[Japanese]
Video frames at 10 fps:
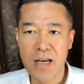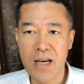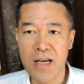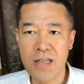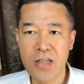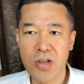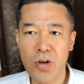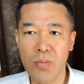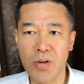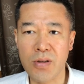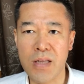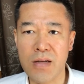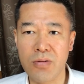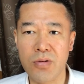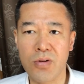えー、意識を持って
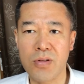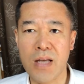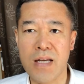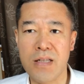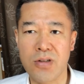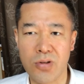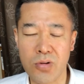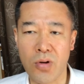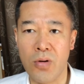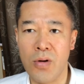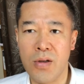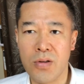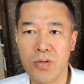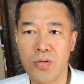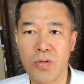いく状態にすると
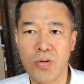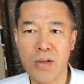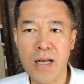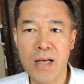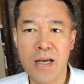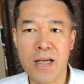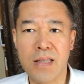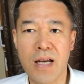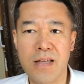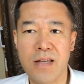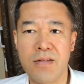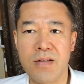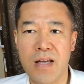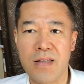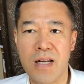いうことが、えー、大切
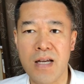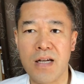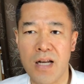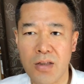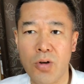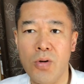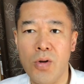なんじゃないかなと